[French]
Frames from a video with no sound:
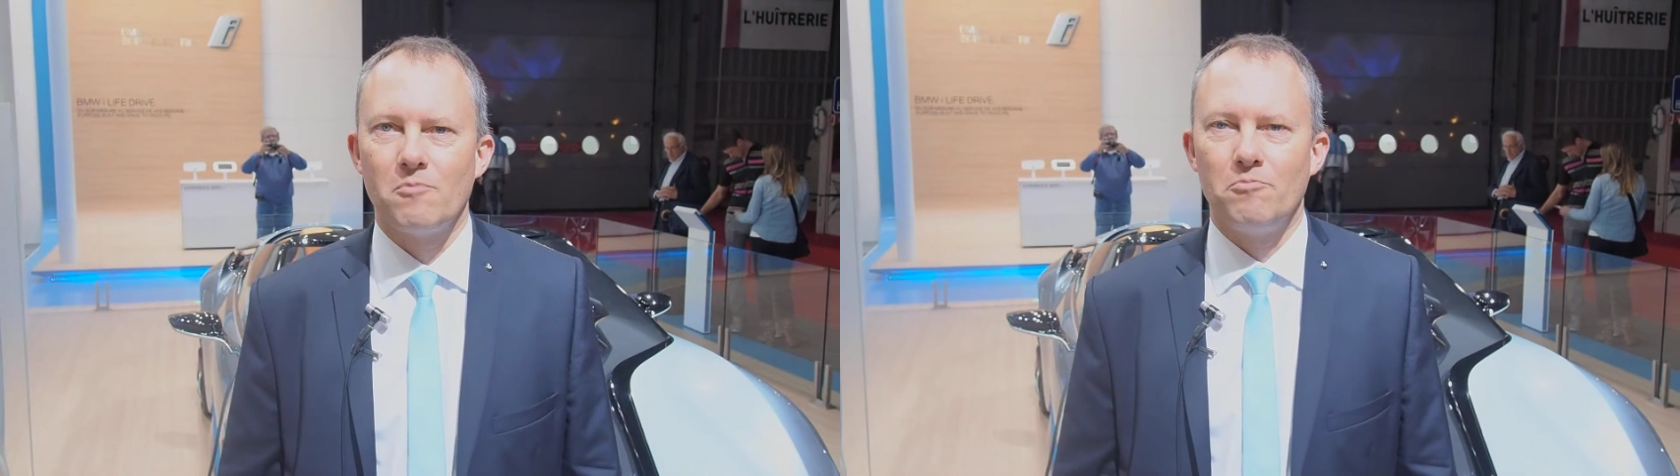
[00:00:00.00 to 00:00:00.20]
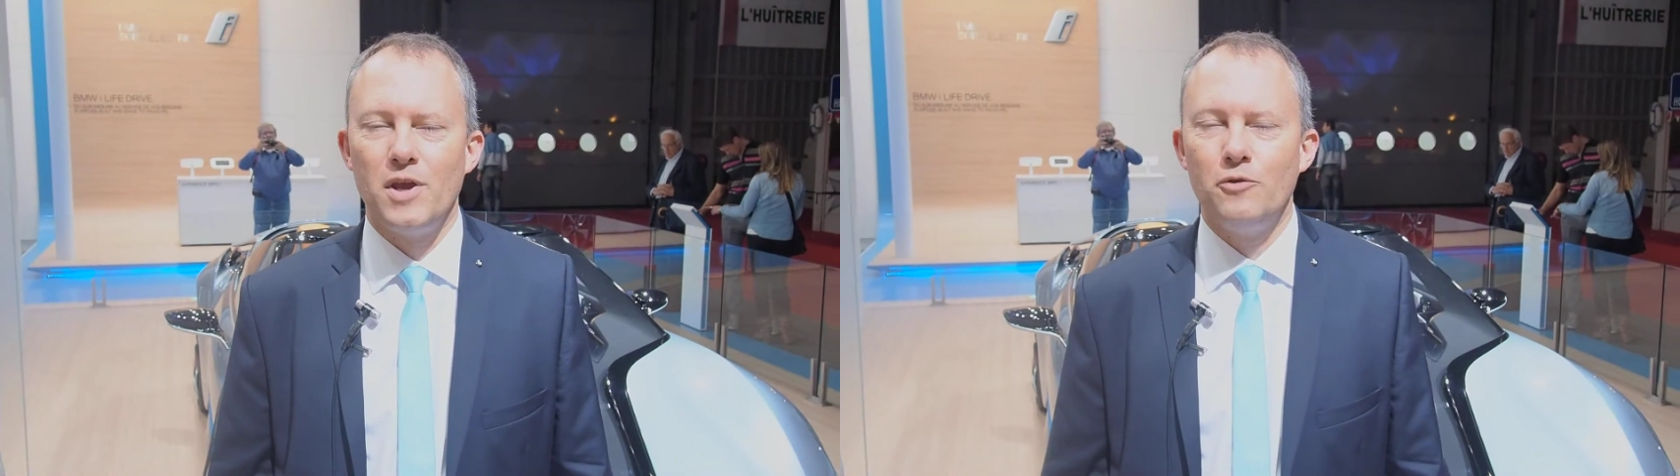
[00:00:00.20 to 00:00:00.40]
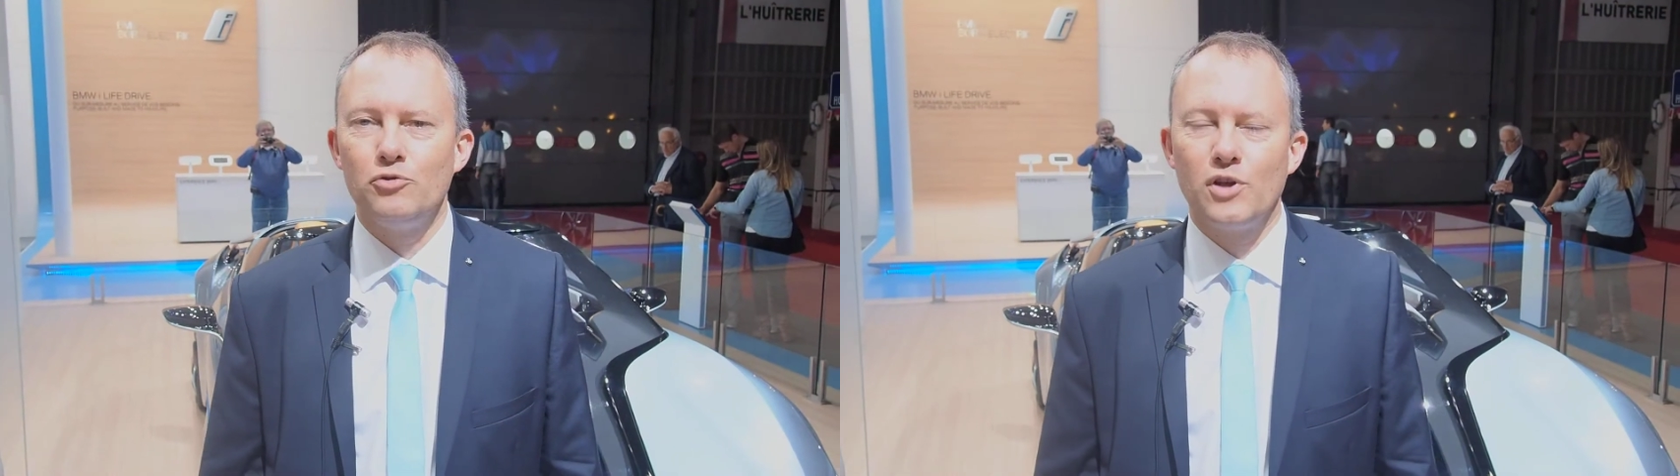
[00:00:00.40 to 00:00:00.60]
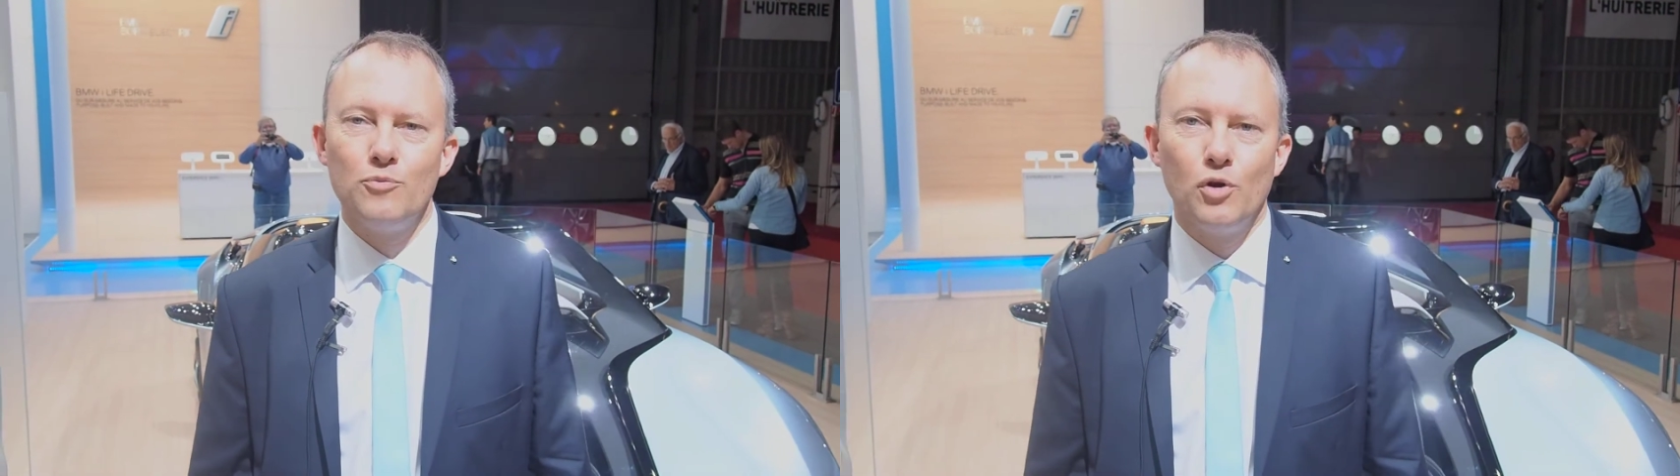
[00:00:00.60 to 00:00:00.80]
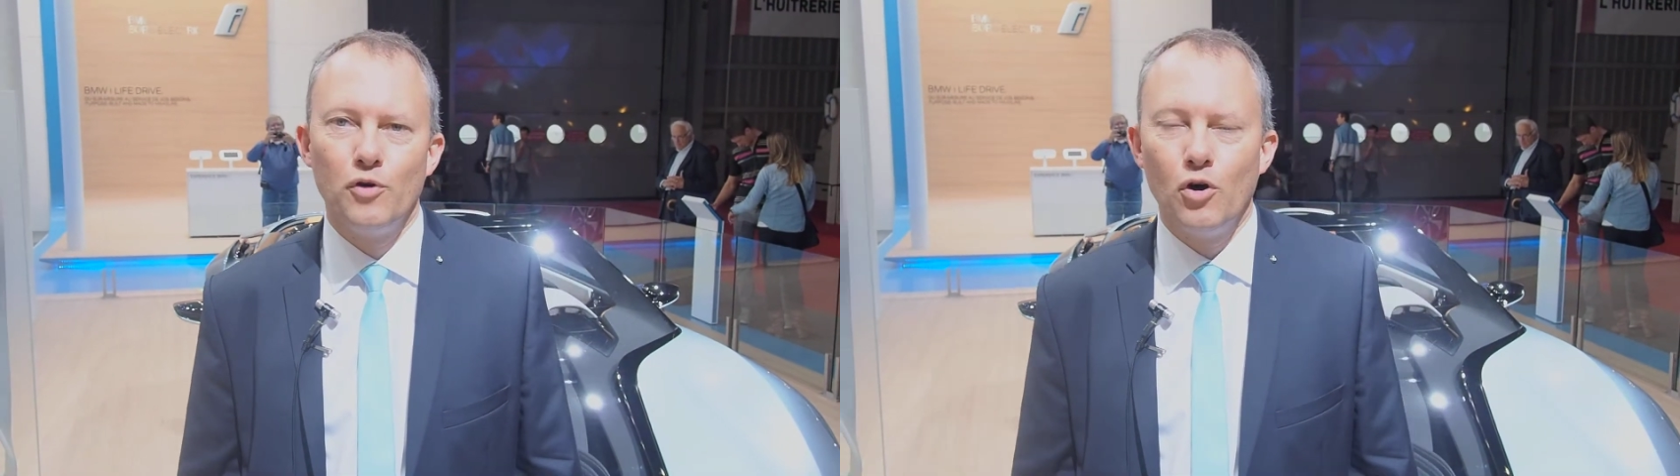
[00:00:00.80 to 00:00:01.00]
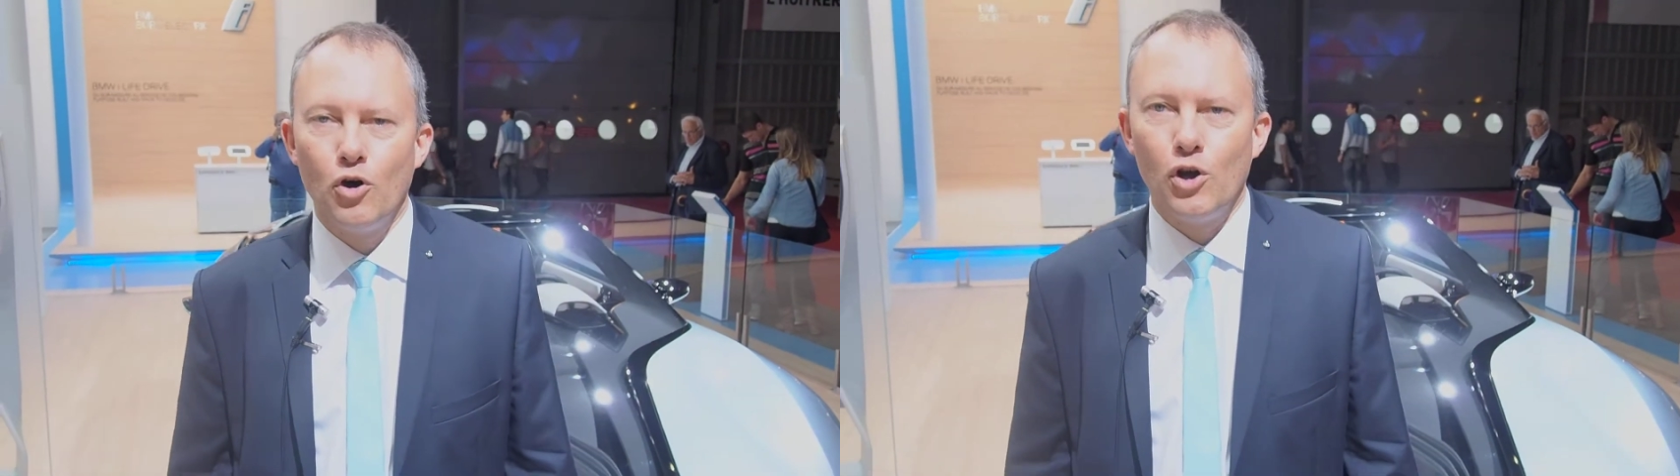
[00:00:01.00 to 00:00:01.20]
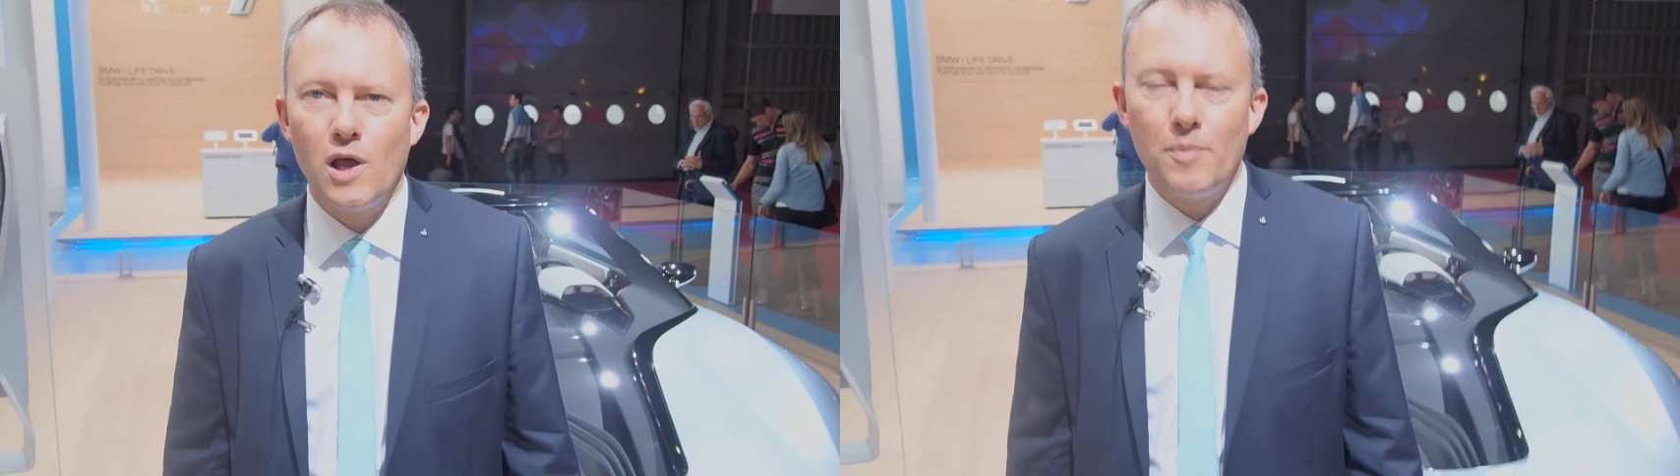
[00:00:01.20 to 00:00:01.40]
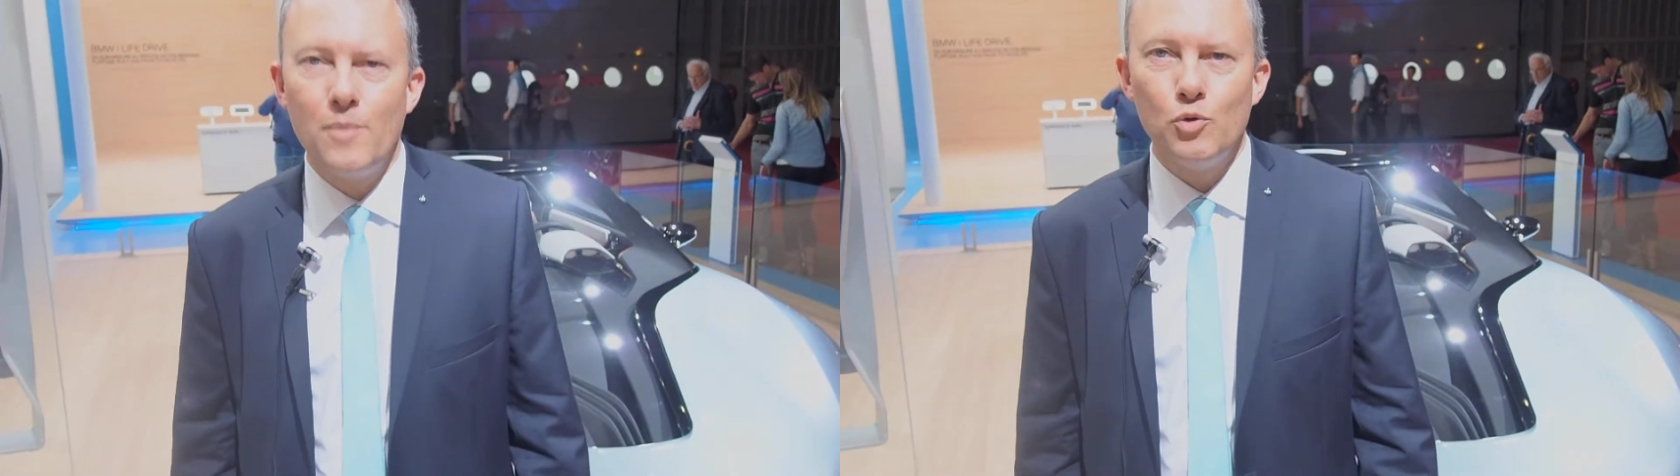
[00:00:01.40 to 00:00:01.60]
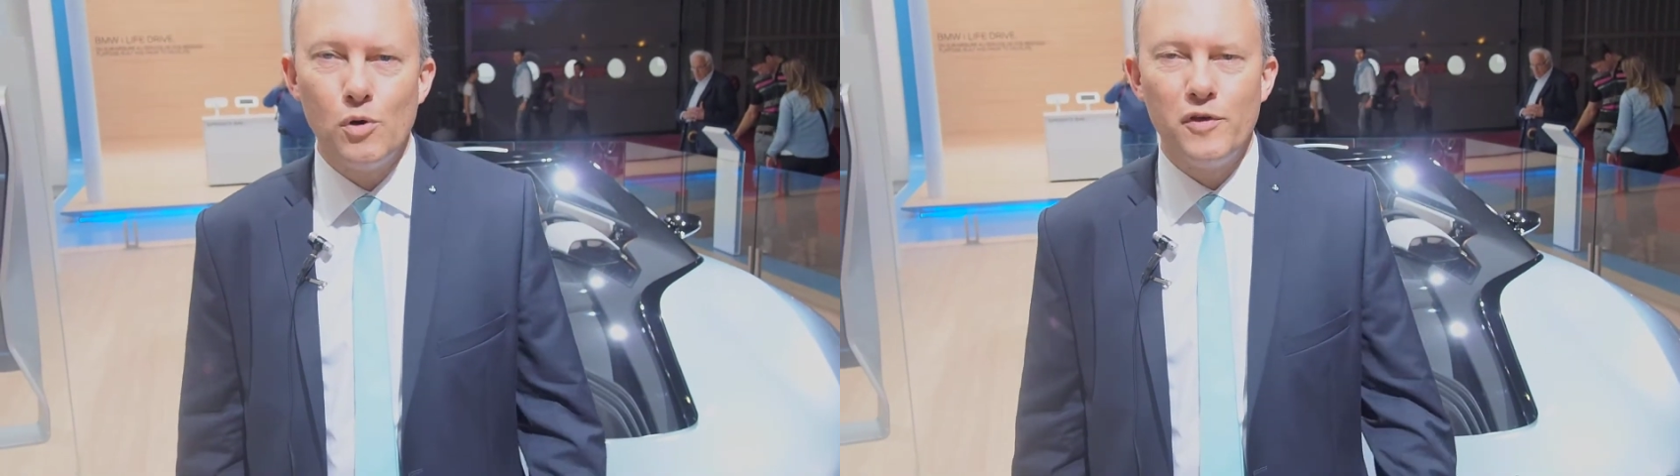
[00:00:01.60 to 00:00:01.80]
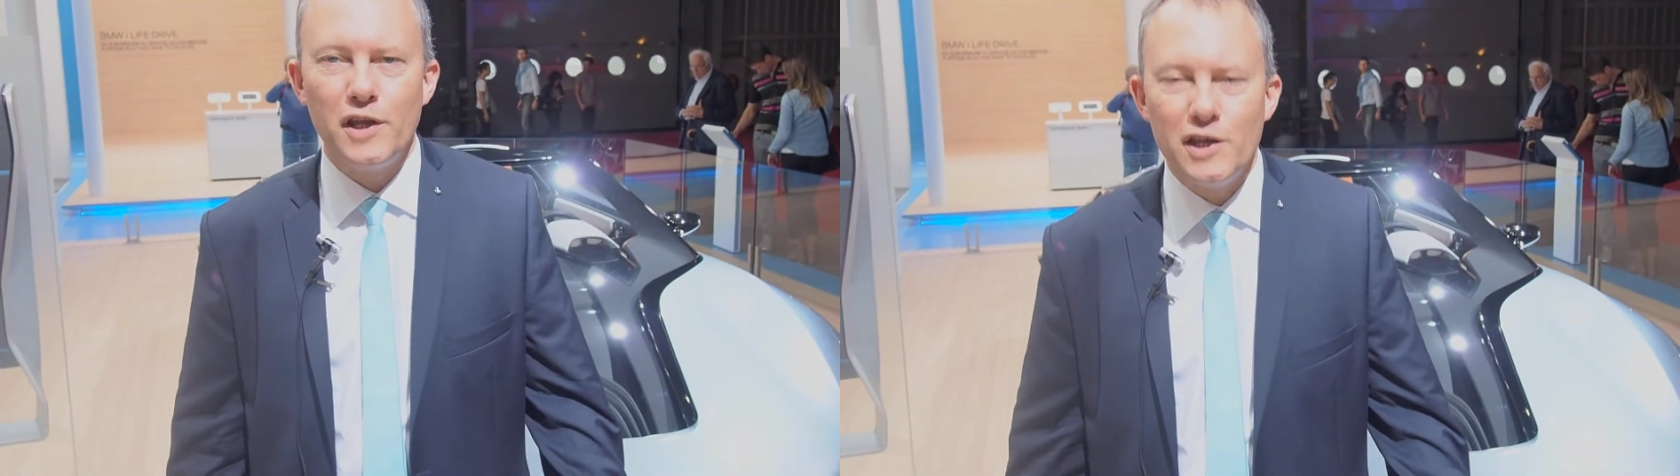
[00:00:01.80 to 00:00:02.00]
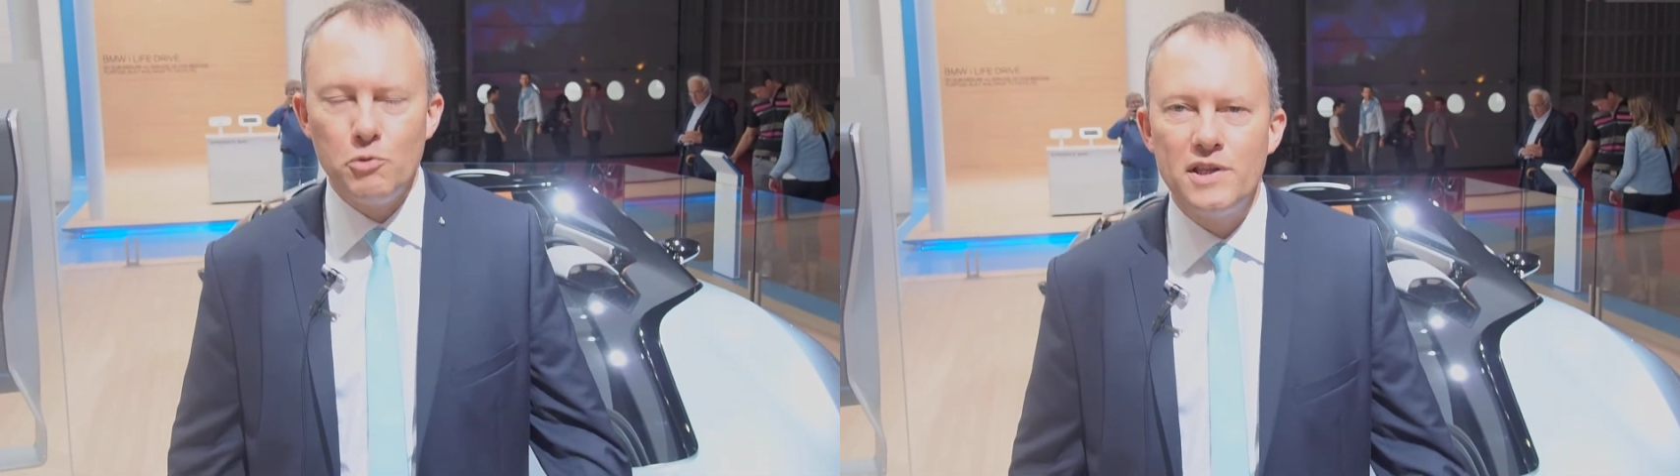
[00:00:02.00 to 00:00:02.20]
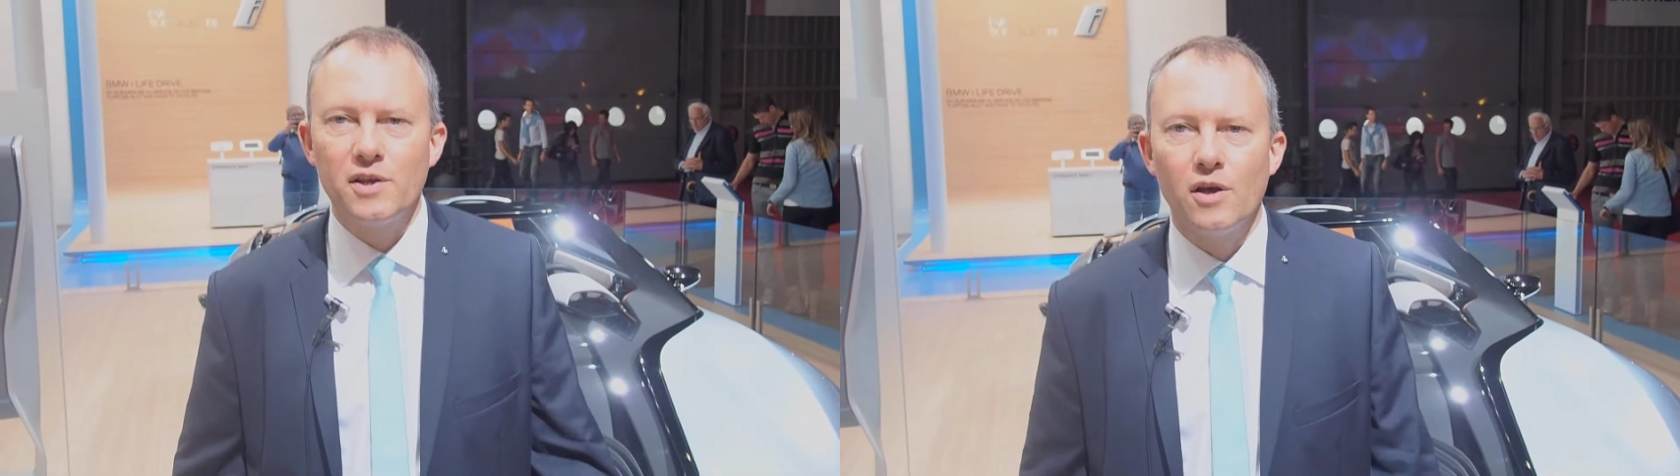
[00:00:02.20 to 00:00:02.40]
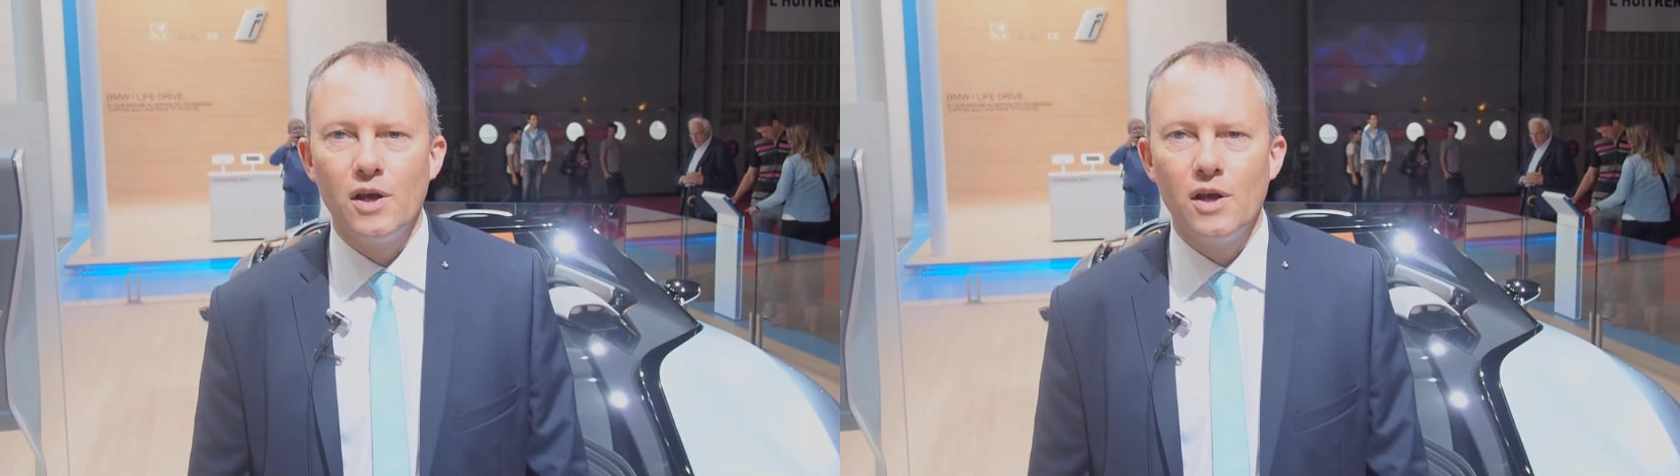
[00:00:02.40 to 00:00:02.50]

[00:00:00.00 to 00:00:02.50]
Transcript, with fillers: Bien, nous sommes devant euh, la BMW i8